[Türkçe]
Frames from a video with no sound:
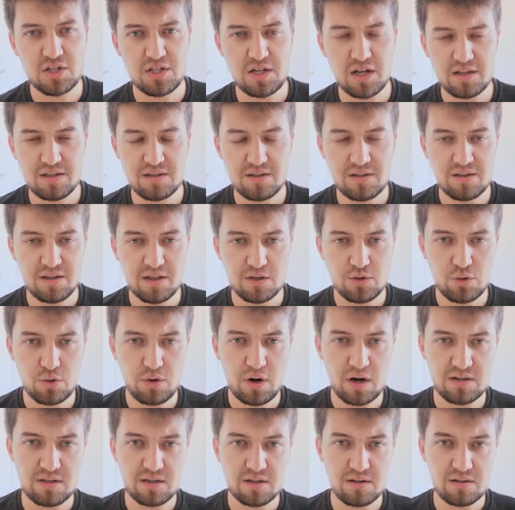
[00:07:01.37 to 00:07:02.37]
başlayacaksınız diye
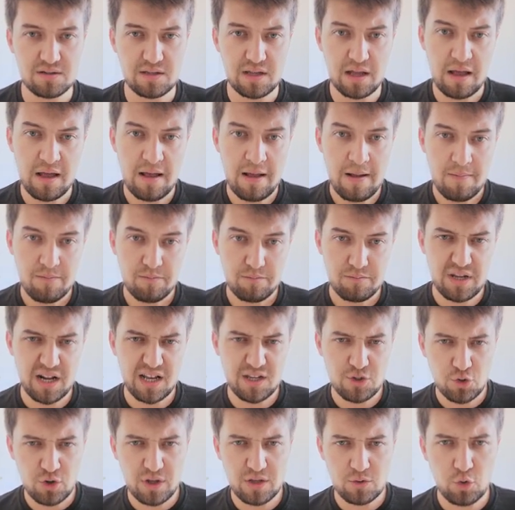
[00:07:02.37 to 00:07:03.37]
sorarsanız da
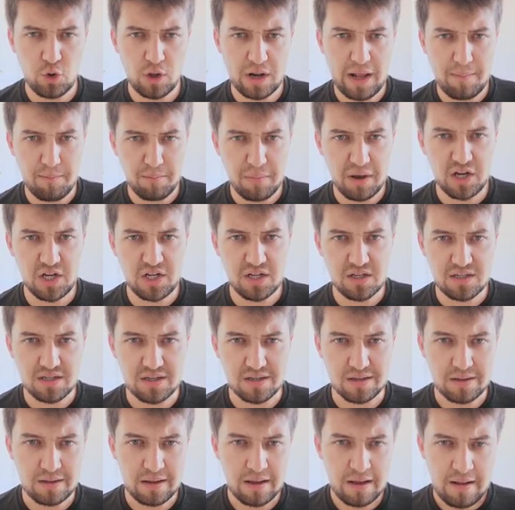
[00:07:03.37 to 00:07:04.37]
biraz şöyle dönem
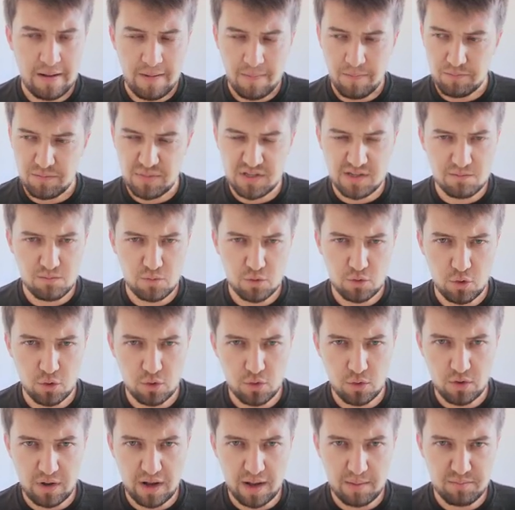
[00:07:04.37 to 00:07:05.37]
başlasın. Bizim bu
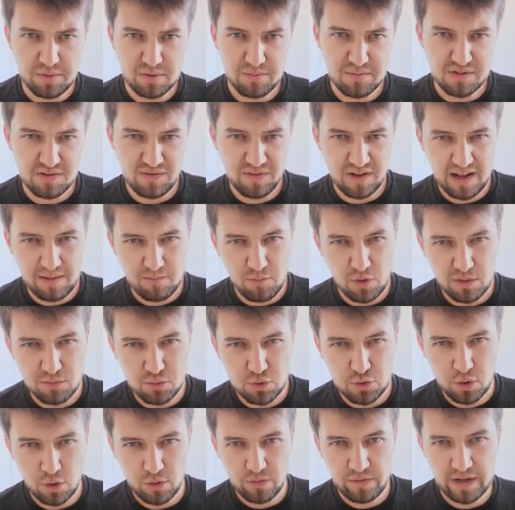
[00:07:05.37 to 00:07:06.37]
konu kampımız falan böyle
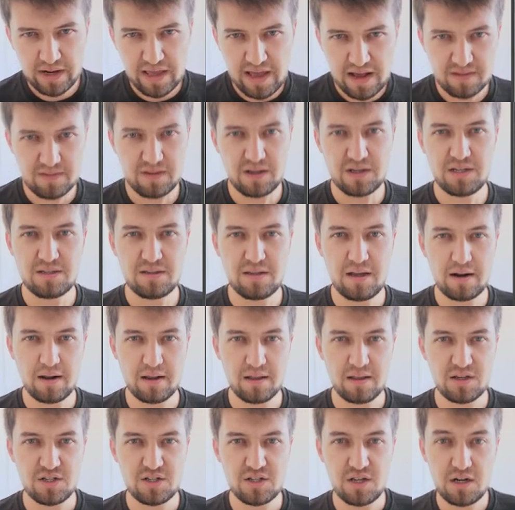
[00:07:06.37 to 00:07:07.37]
bir sonlara yaklaşsın
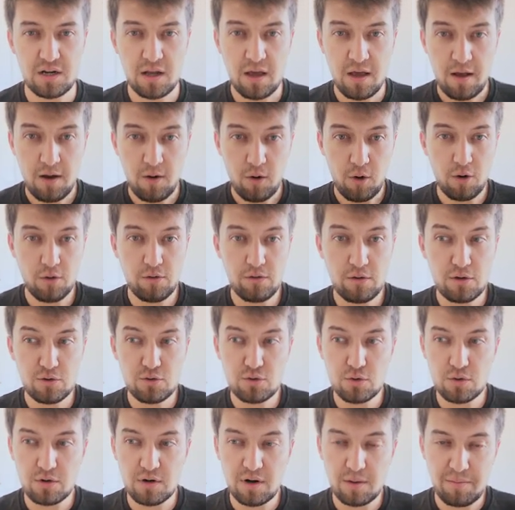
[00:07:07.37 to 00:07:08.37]
arkadaşlar. Ondan
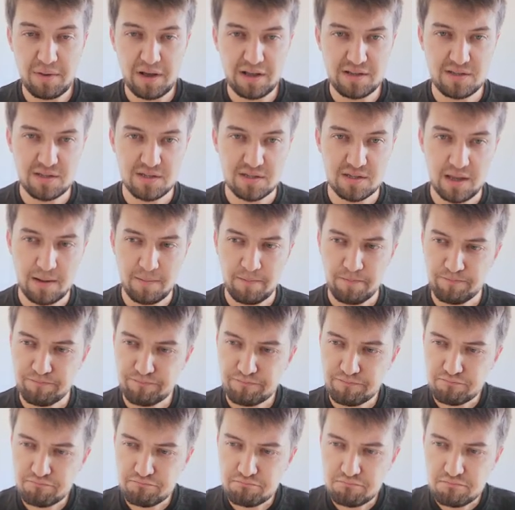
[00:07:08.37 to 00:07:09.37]
sonra ben size
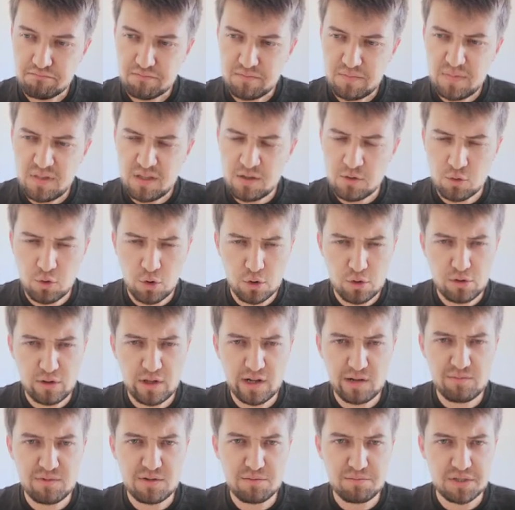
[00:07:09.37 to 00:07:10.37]

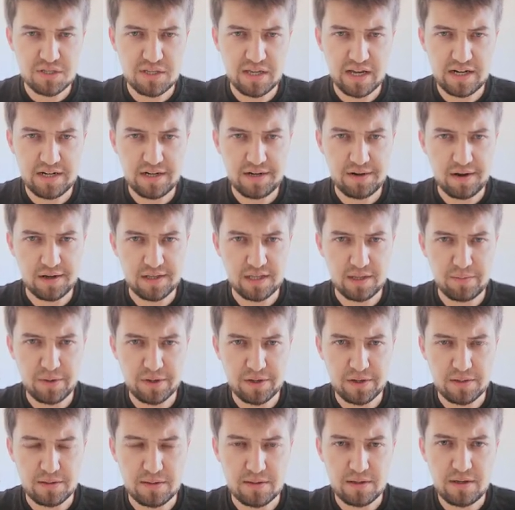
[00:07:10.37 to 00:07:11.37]
konularımız biter adam
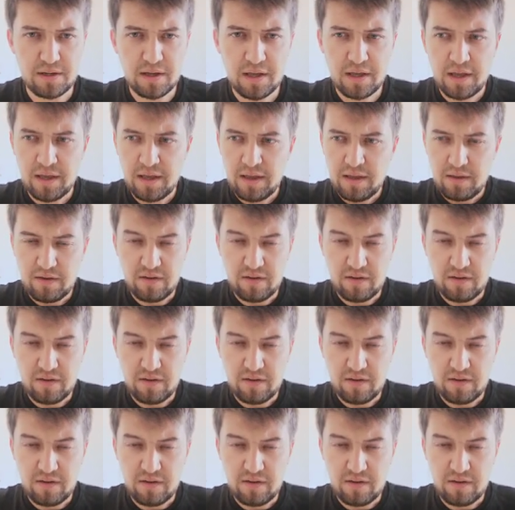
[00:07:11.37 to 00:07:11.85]
akıllı